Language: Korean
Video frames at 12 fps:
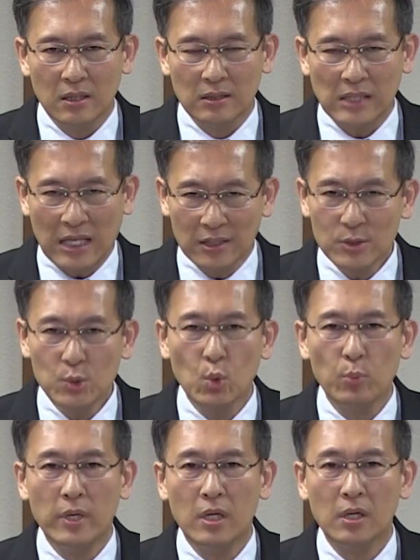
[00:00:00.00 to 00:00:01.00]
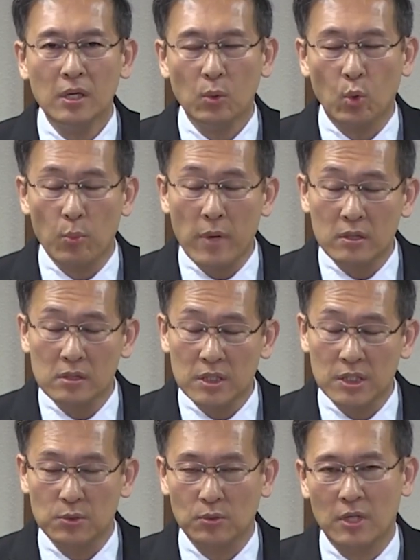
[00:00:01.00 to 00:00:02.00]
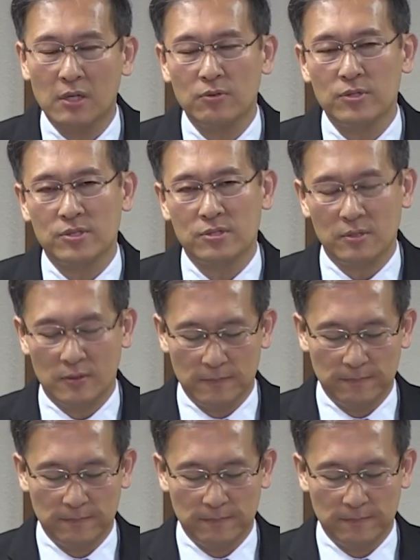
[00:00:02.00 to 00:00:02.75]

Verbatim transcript: 라는 욥의 고백을 기록하고 있어요.